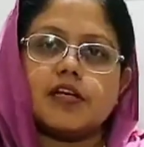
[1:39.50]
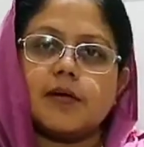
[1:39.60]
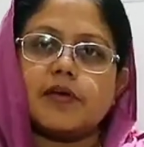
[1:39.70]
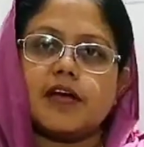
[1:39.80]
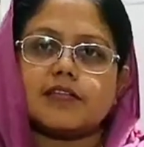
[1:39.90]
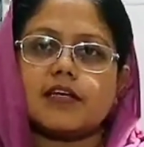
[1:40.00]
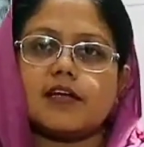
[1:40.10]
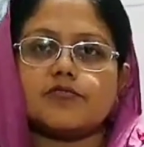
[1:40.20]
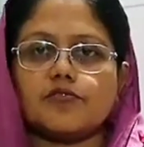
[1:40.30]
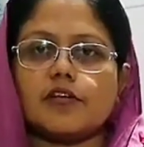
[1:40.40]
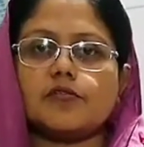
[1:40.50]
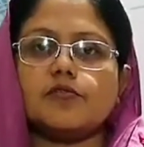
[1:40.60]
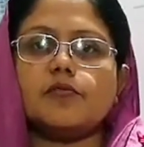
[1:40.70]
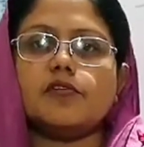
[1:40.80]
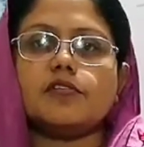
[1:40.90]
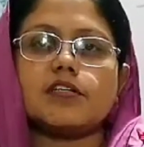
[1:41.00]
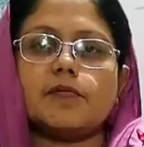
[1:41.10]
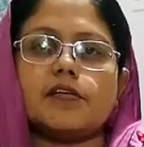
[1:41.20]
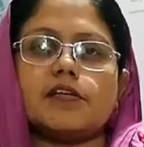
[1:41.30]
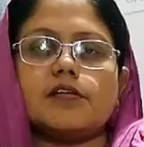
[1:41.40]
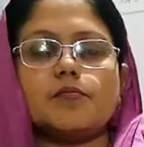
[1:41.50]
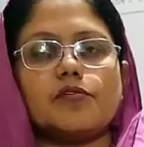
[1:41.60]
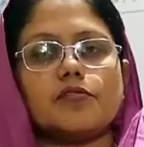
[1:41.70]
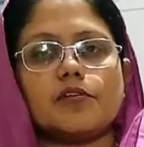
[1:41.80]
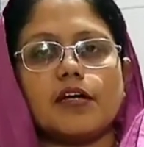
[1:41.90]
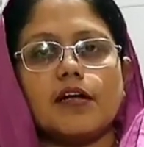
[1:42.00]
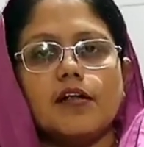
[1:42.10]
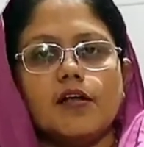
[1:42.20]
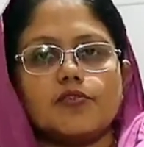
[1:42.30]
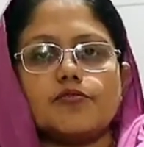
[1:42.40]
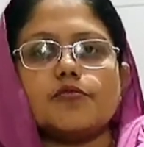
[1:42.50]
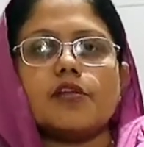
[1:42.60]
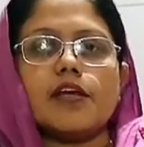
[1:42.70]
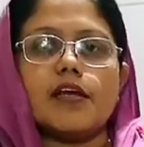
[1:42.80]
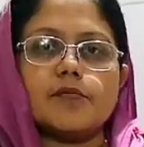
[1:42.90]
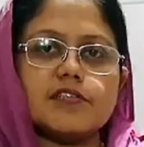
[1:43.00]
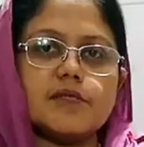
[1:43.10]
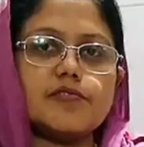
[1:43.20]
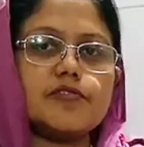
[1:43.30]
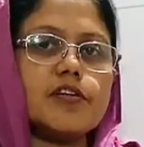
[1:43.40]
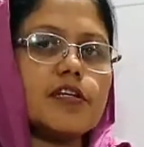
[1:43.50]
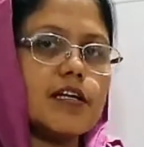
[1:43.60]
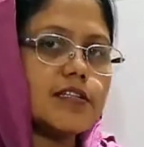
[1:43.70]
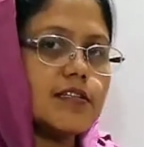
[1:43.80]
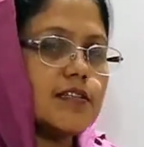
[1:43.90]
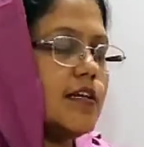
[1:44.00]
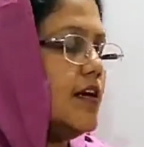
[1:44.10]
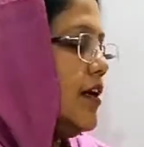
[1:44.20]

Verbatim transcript: নিয়ে আমি আজকে আলোচনা করব যে আমাদের হৃৎপিণ্ডটা শুরুতেই আমি যে বিষয়টা আসতেছি